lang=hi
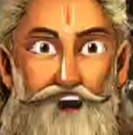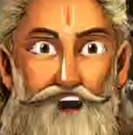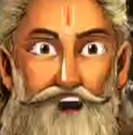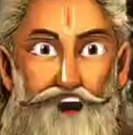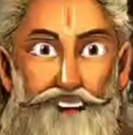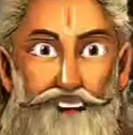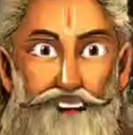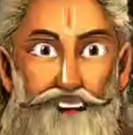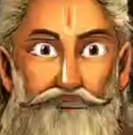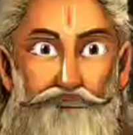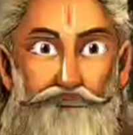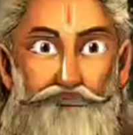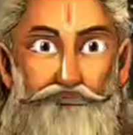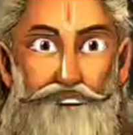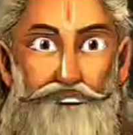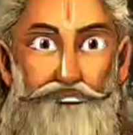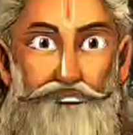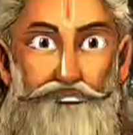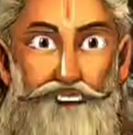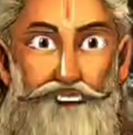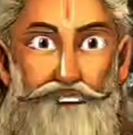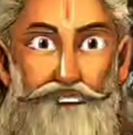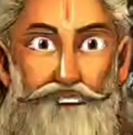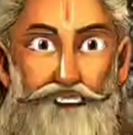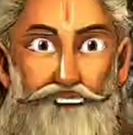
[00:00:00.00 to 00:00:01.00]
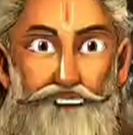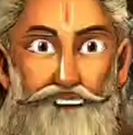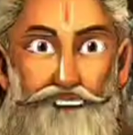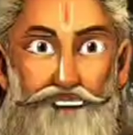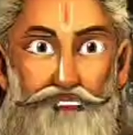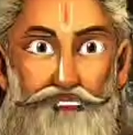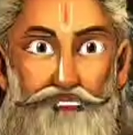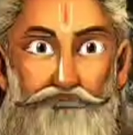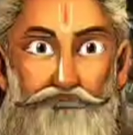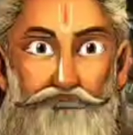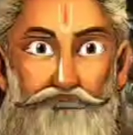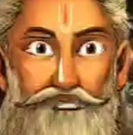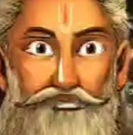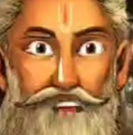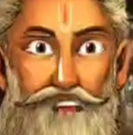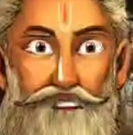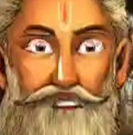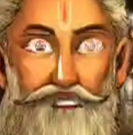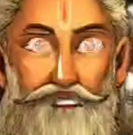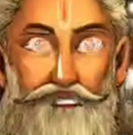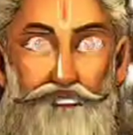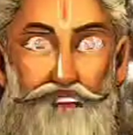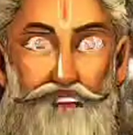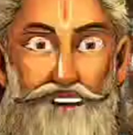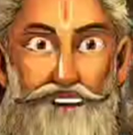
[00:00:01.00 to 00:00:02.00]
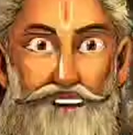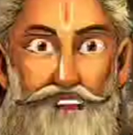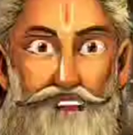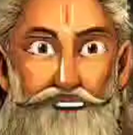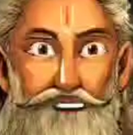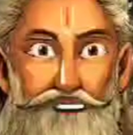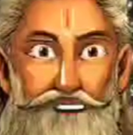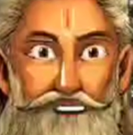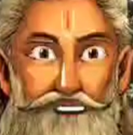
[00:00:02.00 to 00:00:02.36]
और कढ़ाई जहां खाना बनता है